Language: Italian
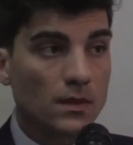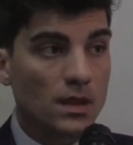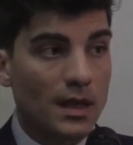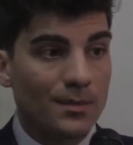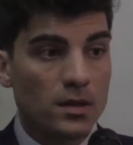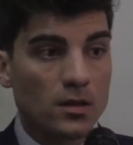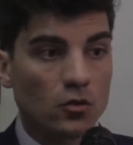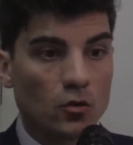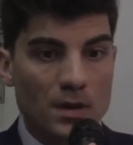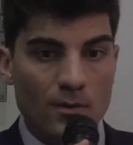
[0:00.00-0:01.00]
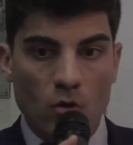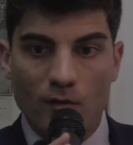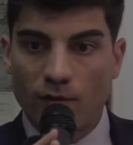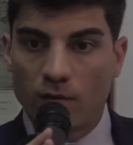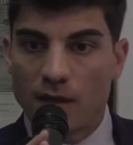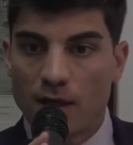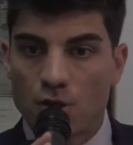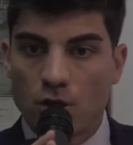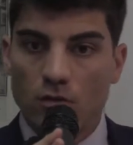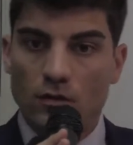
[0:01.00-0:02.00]
Chiaramente non dobbiamo confrontare i
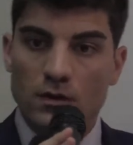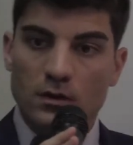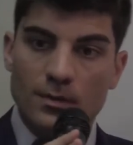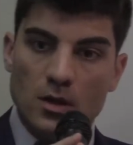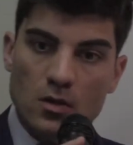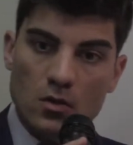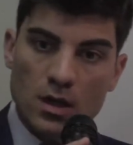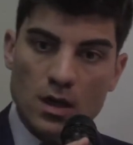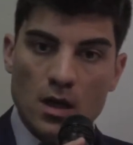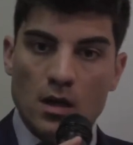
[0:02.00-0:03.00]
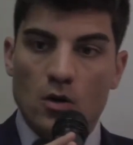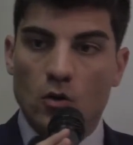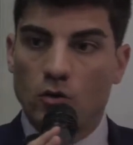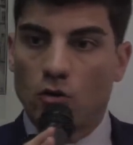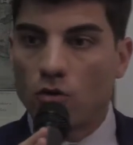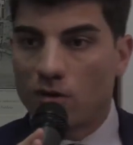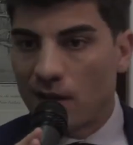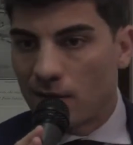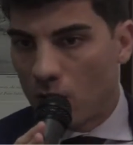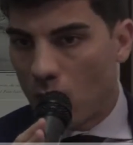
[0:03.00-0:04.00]
120 milioni contro gli
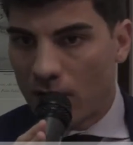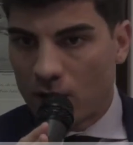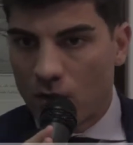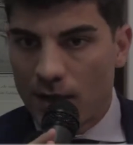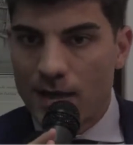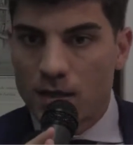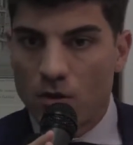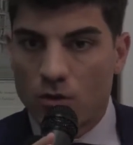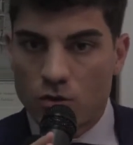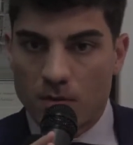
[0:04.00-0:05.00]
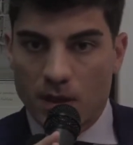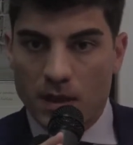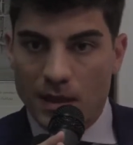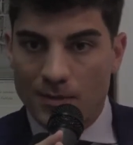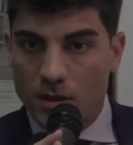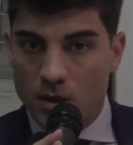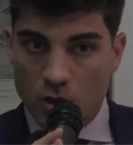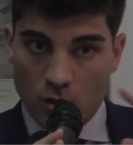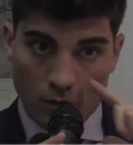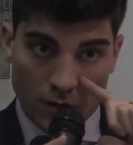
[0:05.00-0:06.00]
84 reali di oggi, perché chiaramente i
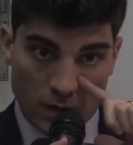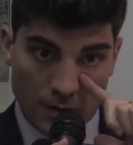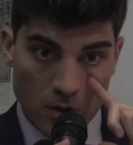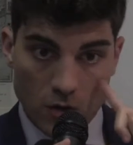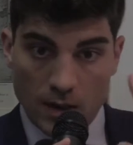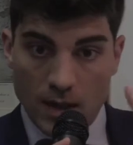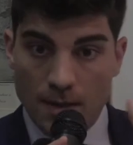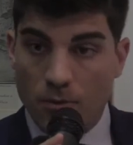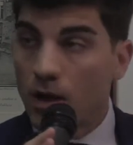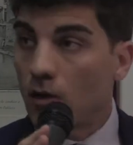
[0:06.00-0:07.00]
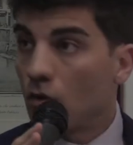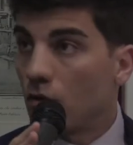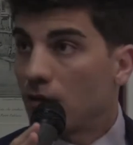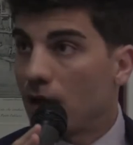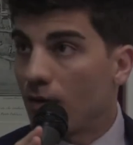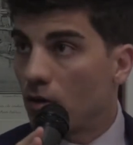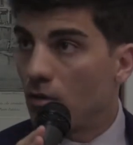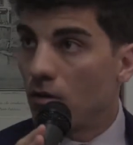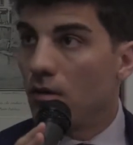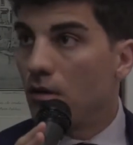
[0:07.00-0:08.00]
120 milioni dell'epoca non
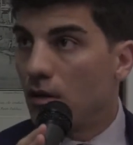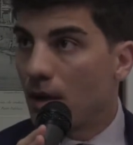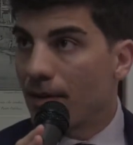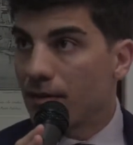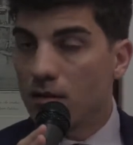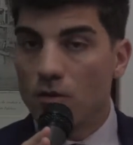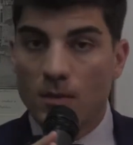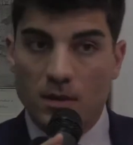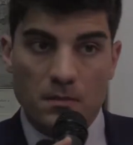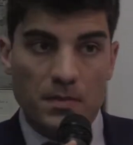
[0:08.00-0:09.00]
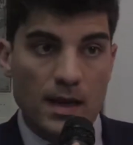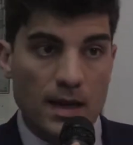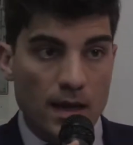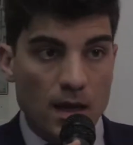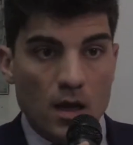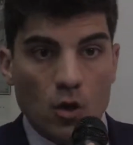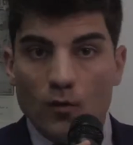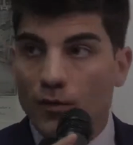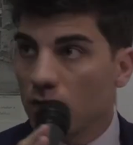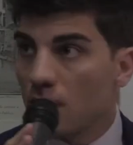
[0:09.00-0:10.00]
contavano eh, la parte di Roma TPL.
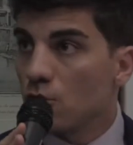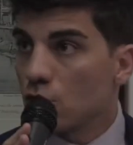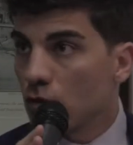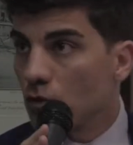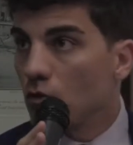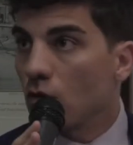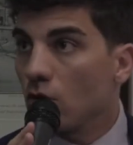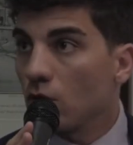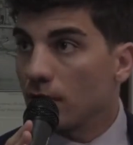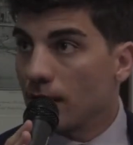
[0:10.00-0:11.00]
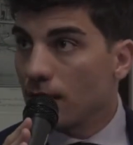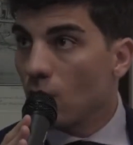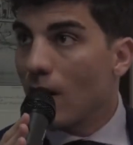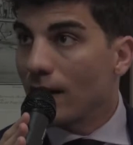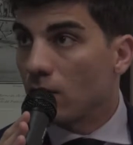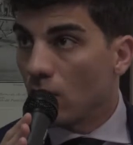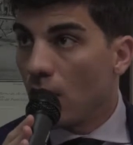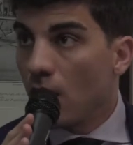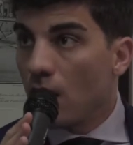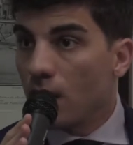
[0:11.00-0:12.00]
Confrontiamo i 101 con gli
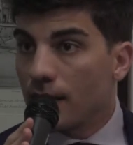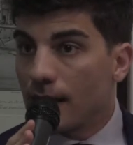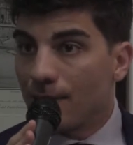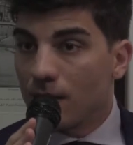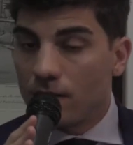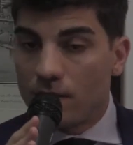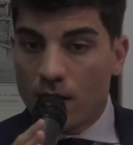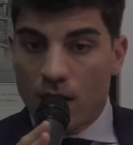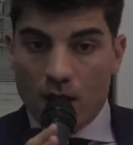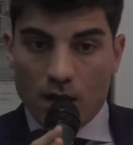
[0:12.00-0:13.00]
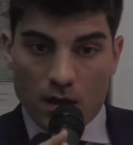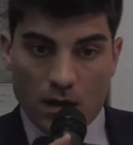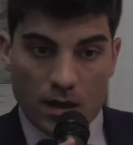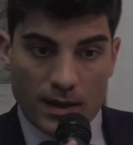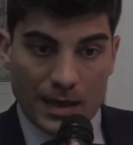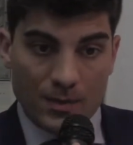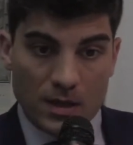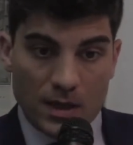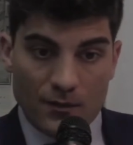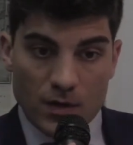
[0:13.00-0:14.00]
84, chiaramente, eh,
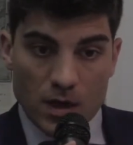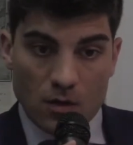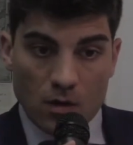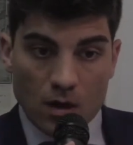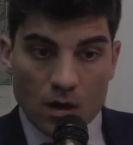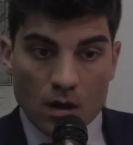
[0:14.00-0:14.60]
chiaramente è vero,